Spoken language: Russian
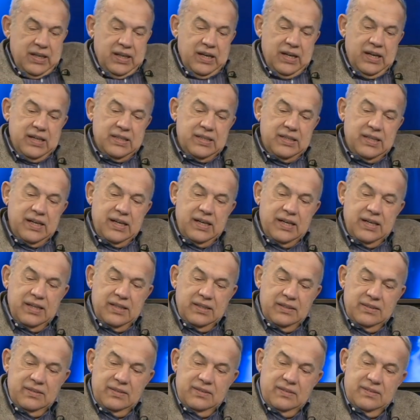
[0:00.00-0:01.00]

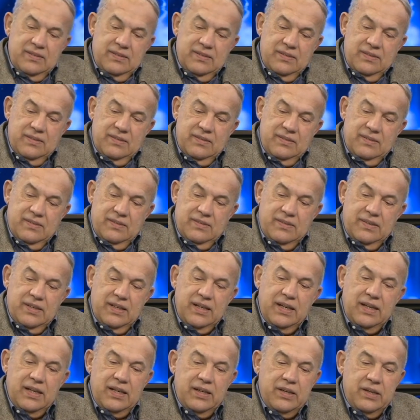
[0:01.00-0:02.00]
она
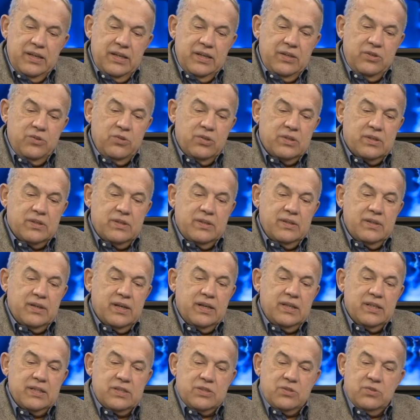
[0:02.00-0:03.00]
или идет,
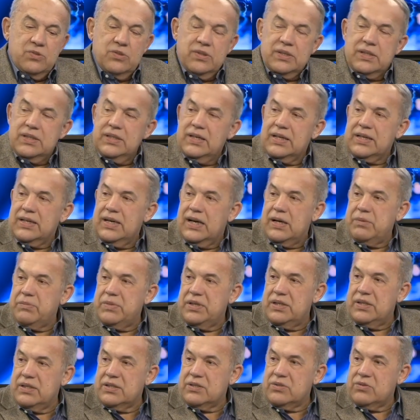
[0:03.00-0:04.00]
голосует
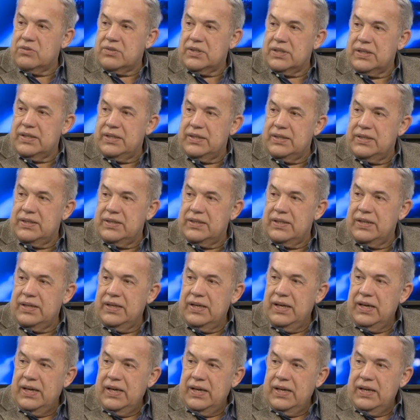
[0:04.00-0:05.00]
ногами из Украины –
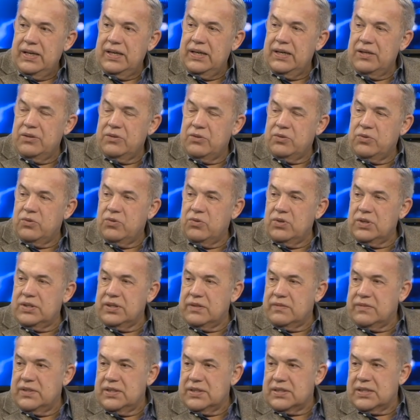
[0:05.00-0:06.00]
или
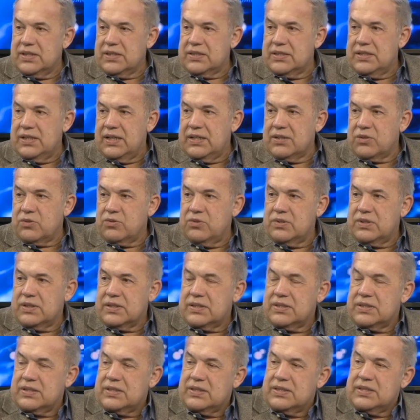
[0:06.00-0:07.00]
уходит в несознанку,
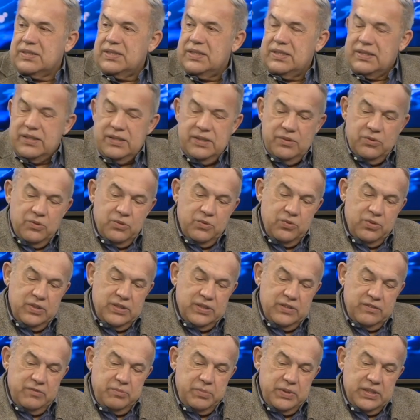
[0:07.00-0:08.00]
так сказать, и
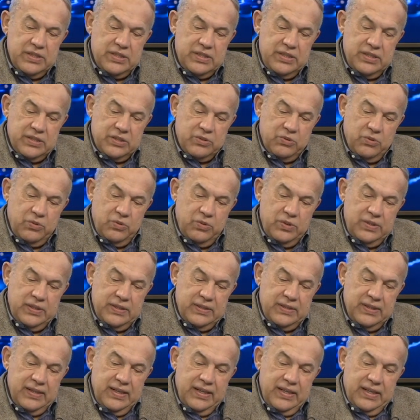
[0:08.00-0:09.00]
уходит в бизнес,
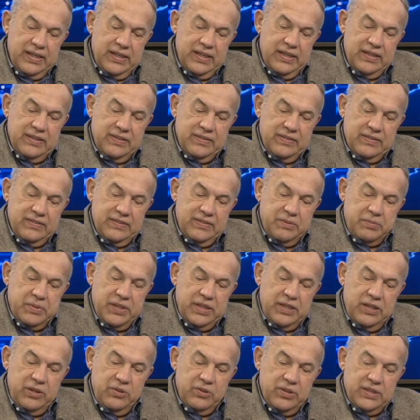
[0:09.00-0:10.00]
уходит э, в
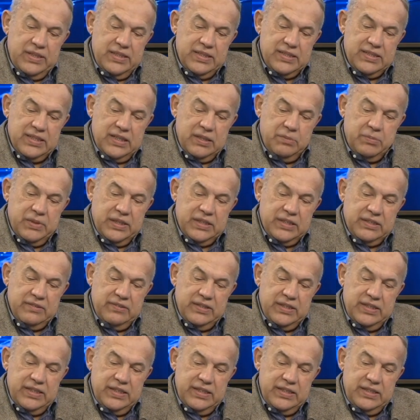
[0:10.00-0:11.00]
определенное
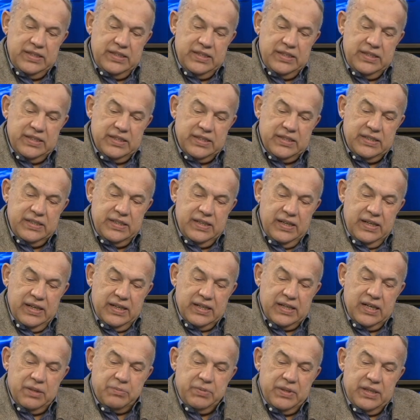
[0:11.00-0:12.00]
зарабатывание денег.
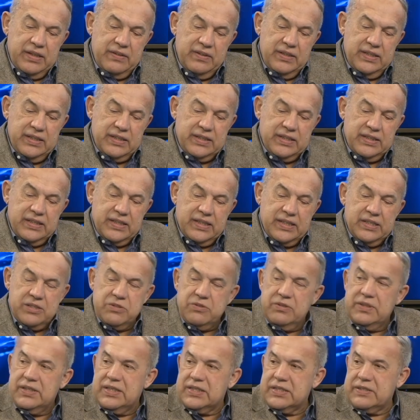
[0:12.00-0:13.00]
Как правило, это на
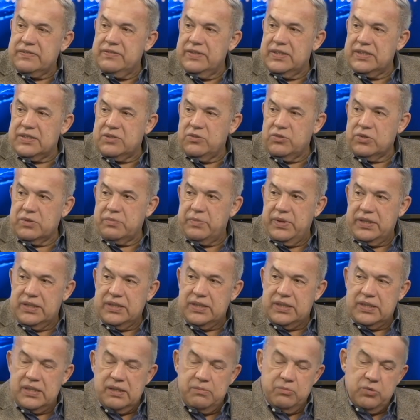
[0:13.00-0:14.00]
государственной службе,
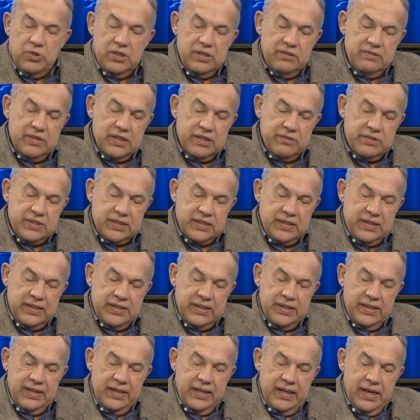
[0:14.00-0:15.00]
она наиболее воровская.